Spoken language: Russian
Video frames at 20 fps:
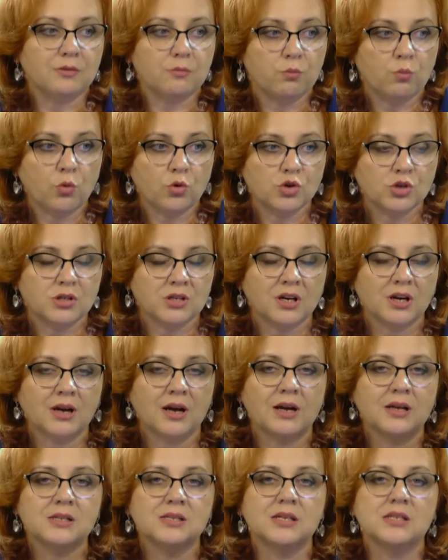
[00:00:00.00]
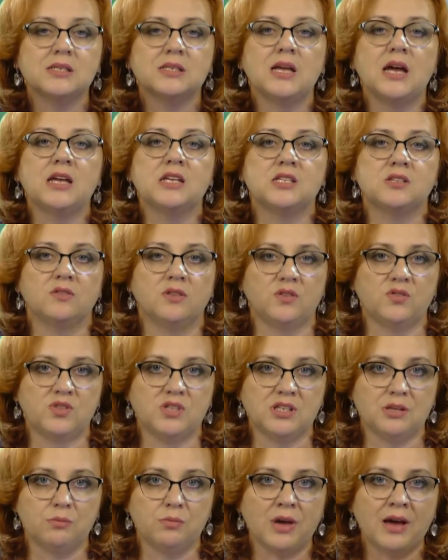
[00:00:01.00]
можете как засасывать в
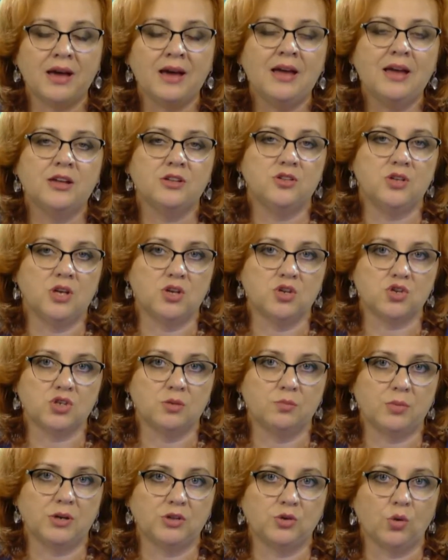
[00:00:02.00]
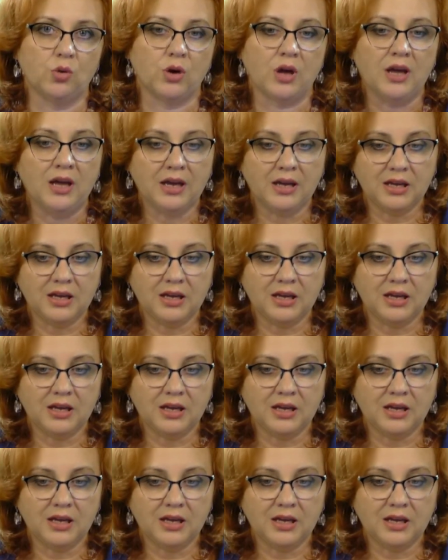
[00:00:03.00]
себя денежный поток.